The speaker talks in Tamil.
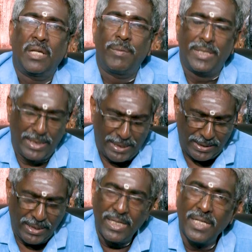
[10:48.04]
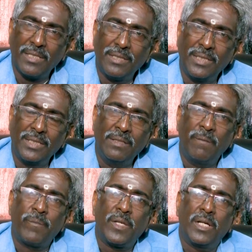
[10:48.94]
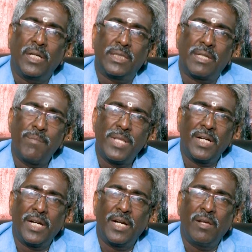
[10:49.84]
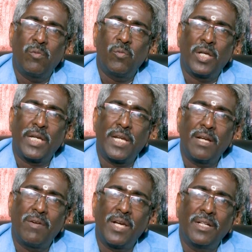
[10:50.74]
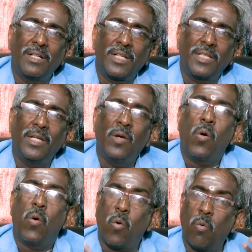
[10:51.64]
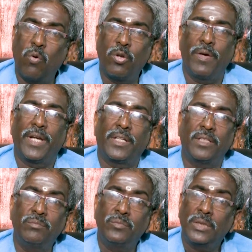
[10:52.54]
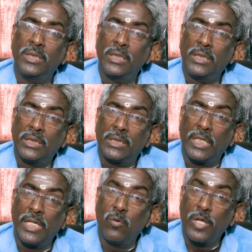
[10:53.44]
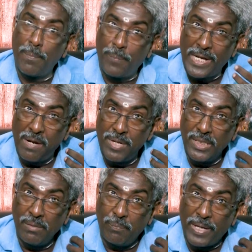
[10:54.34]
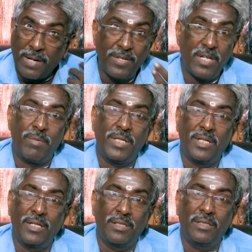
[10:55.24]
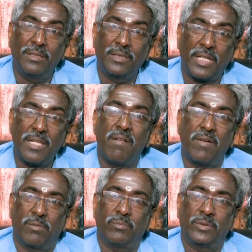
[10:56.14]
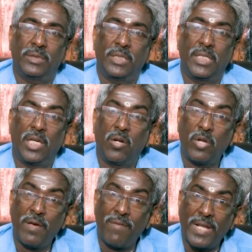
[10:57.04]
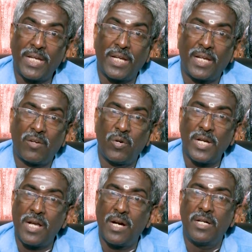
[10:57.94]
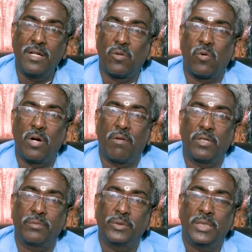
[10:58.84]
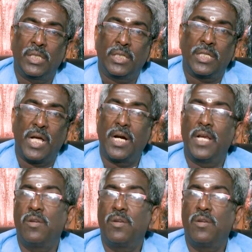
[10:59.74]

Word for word: இப்போ இந்த கதையில இருந்து தம்பி தங்கைகளே உங்களுக்கு என்ன விளங்குகின்றது ஒவ்வொரு பேருக்கும் என்னுடைய பலம் எது பலவீனம் எது என்று தெரிய வேணும் எங்களுடைய வரையறைக்குள்ளே நாங்கள் நின்று கொள்ள வேணும் நாங்கள்